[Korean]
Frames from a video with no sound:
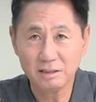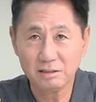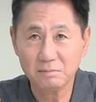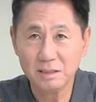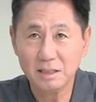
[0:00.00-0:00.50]

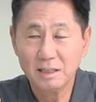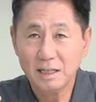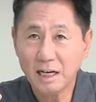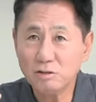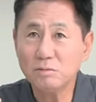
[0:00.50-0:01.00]
그럽니다.
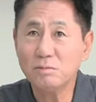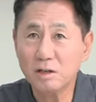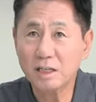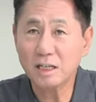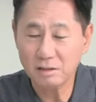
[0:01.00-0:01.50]
아주
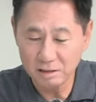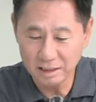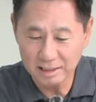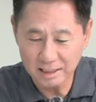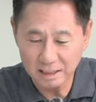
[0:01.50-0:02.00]
머리가
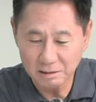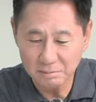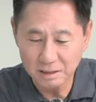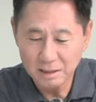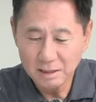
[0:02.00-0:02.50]
영리한 사람입니다.
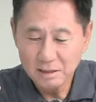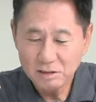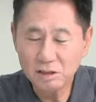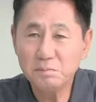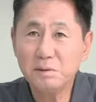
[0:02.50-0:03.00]

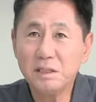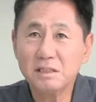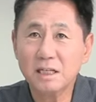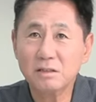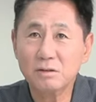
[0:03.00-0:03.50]
증빙
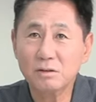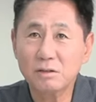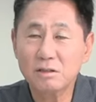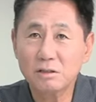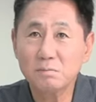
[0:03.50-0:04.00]

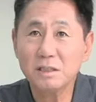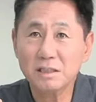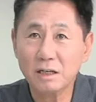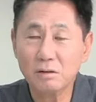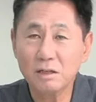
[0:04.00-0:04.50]
장려를 증빙
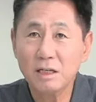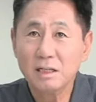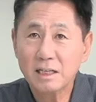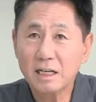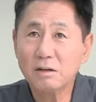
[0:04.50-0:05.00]
자료를
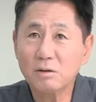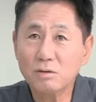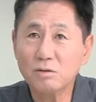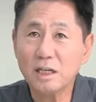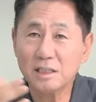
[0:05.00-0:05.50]
단 한
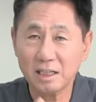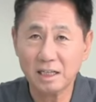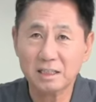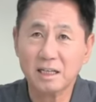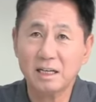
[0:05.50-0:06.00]
건도 내지
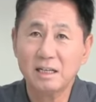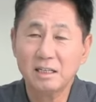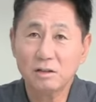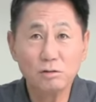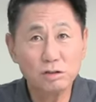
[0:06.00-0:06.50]
않았다.
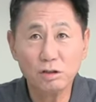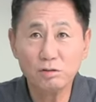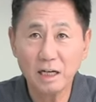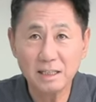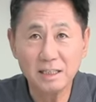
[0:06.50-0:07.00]
영수
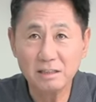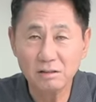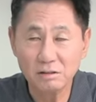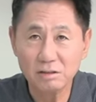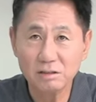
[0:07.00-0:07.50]
처리도 안 돼 있는
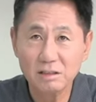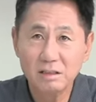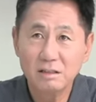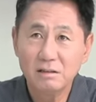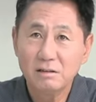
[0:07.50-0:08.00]
거죠.
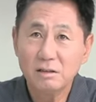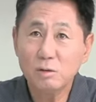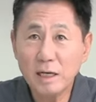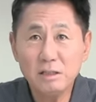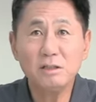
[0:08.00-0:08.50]

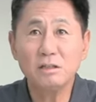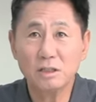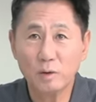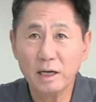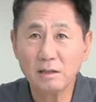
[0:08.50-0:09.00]
이건
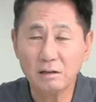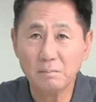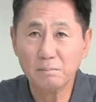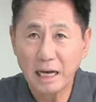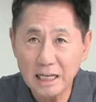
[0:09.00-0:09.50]
횡령이죠. 횡령,
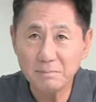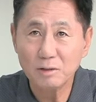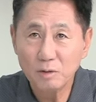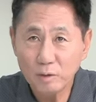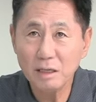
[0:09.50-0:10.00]

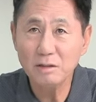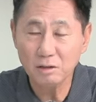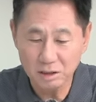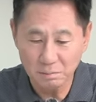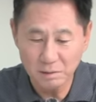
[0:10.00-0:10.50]
배임,
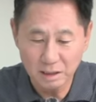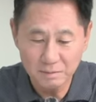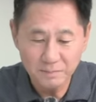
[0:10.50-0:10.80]
횡령죄입니다.